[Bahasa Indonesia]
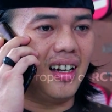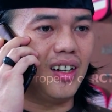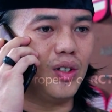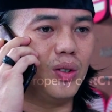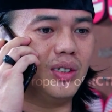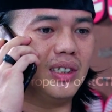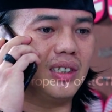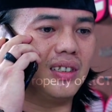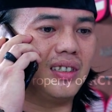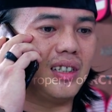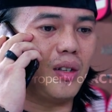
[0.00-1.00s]
Halo,
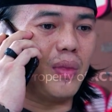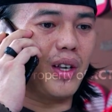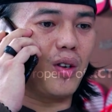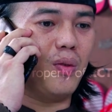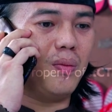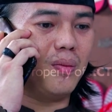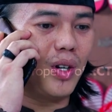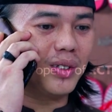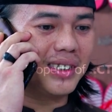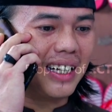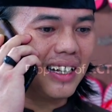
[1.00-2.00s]
Assalamualaikum Bang
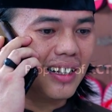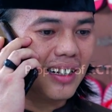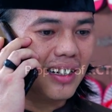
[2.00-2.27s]
Ustadz.